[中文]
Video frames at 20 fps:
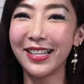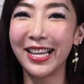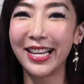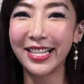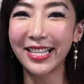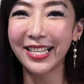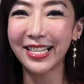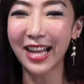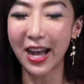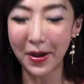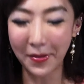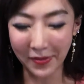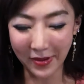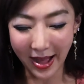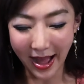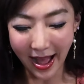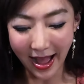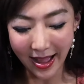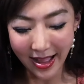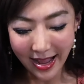对对，搞不
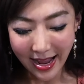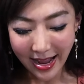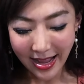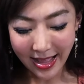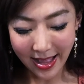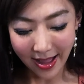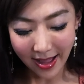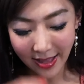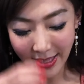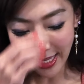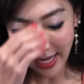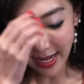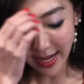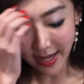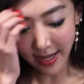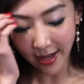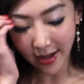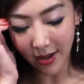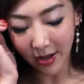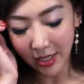好。然后第二
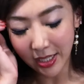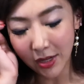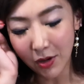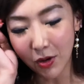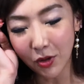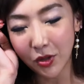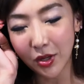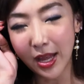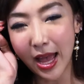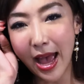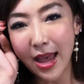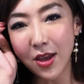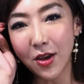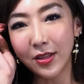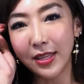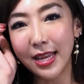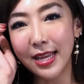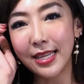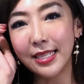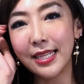个游戏我觉得它有
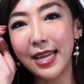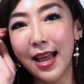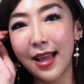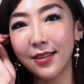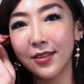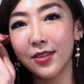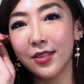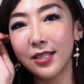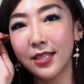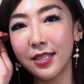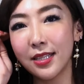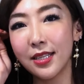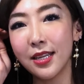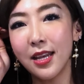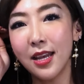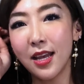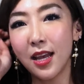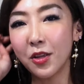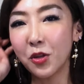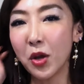点像就是
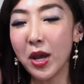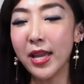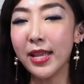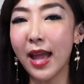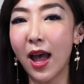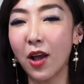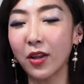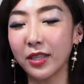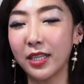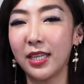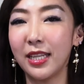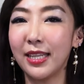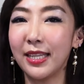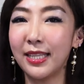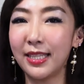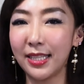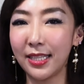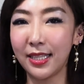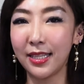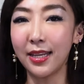推倒体
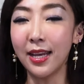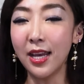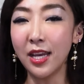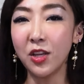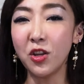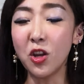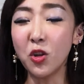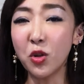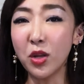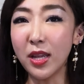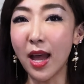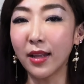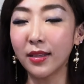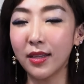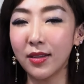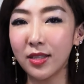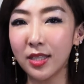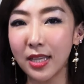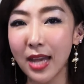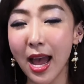积，因为推倒
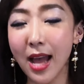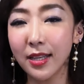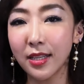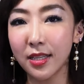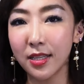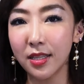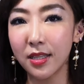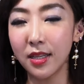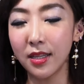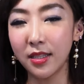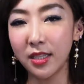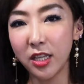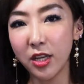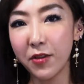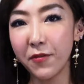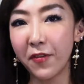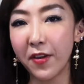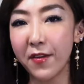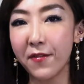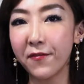体积它其实是
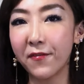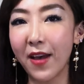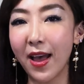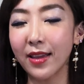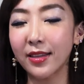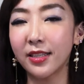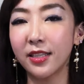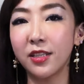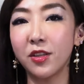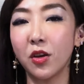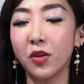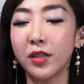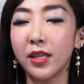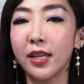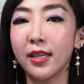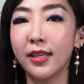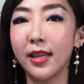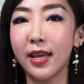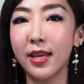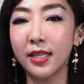计分方式有
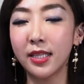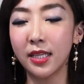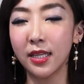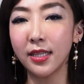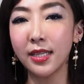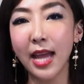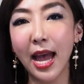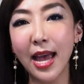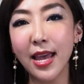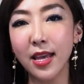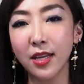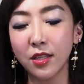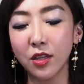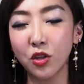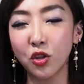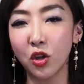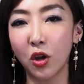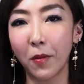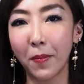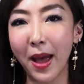点类似，而且它也是
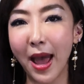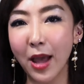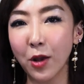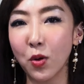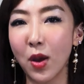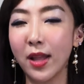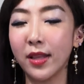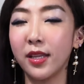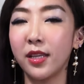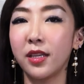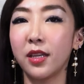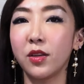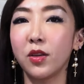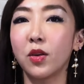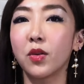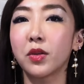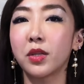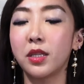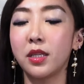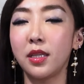手牌管理的
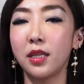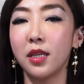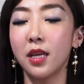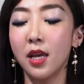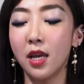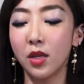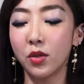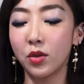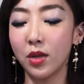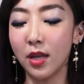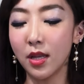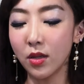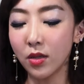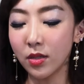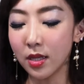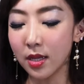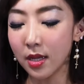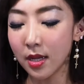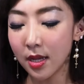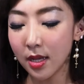游戏，所以就
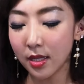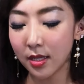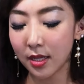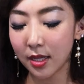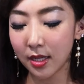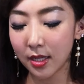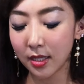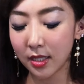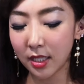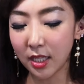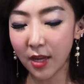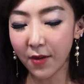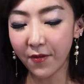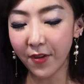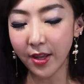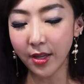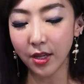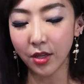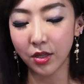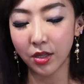是你计
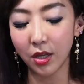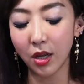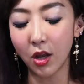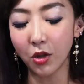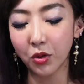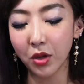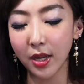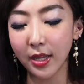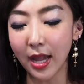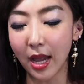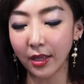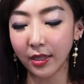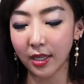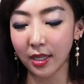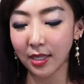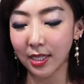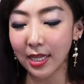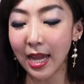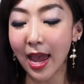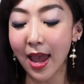分的时候推倒
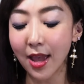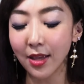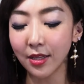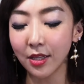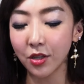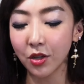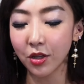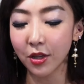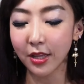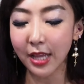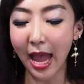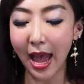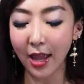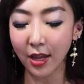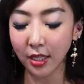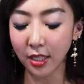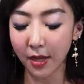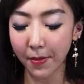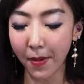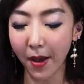体积它也是就是大家
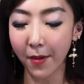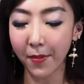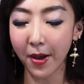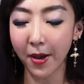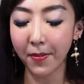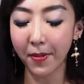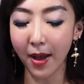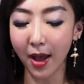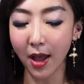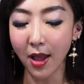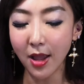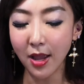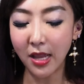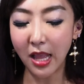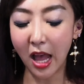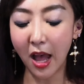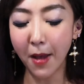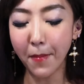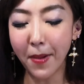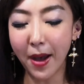一起跑跑跑，
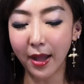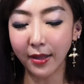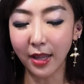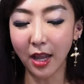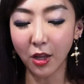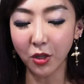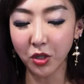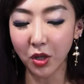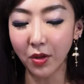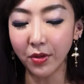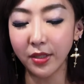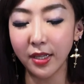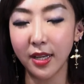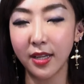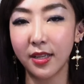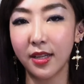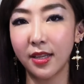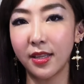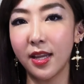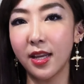然后跑到终
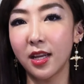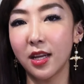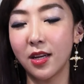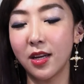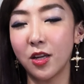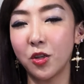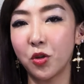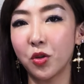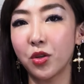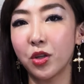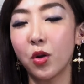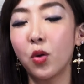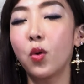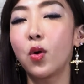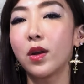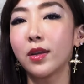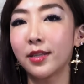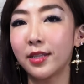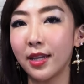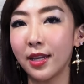点的那个人就是
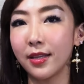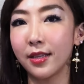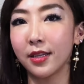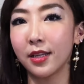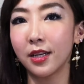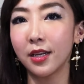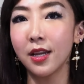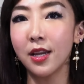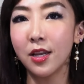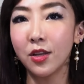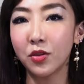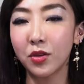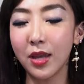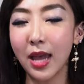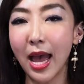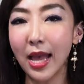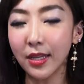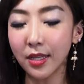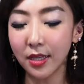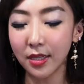获胜的，所以
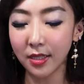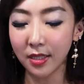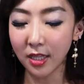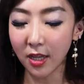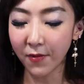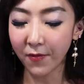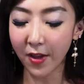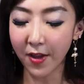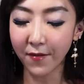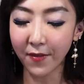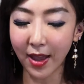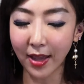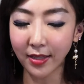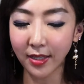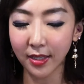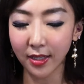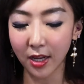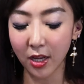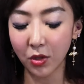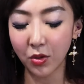它其实计分方
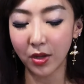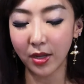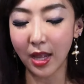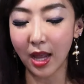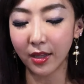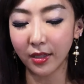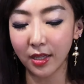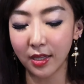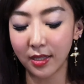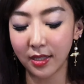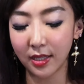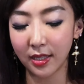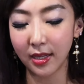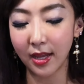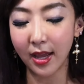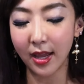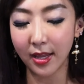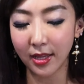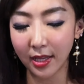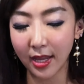式跟推倒体积
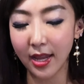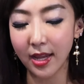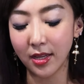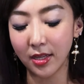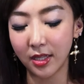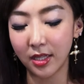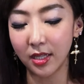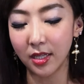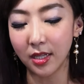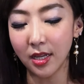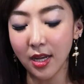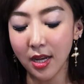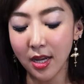很类似，